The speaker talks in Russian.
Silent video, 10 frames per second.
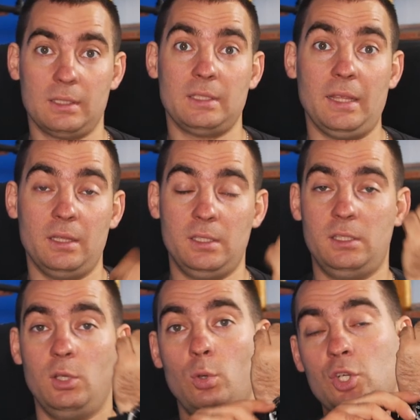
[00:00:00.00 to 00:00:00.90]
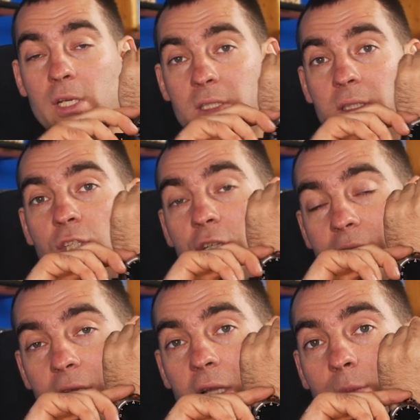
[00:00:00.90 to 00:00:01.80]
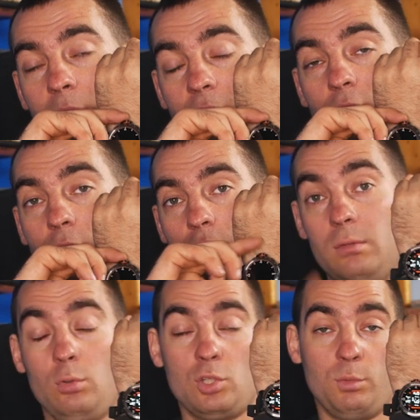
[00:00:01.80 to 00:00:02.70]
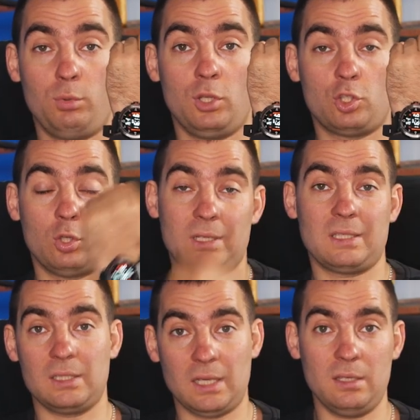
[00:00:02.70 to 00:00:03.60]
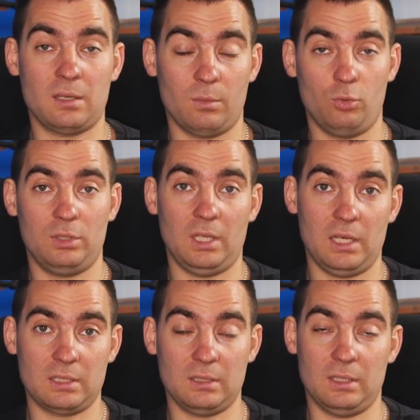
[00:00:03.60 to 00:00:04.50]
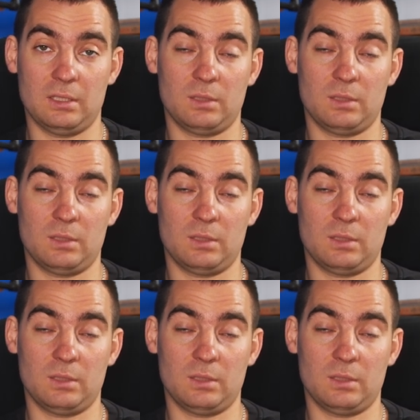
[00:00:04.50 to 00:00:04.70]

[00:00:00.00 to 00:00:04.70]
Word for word: Кстати, тестирую сейчас часы от Blitzwolf. Тоже будет что рассказать, кому интересны